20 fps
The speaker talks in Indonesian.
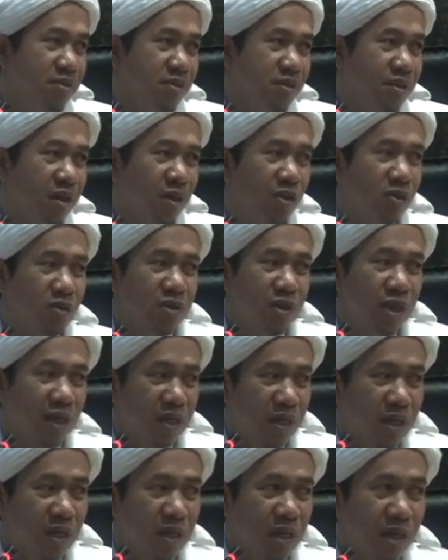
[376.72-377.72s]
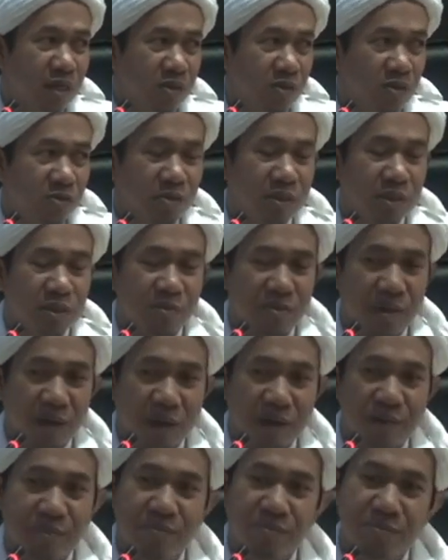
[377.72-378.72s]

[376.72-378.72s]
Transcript: Kalau salah langsung minta maaf.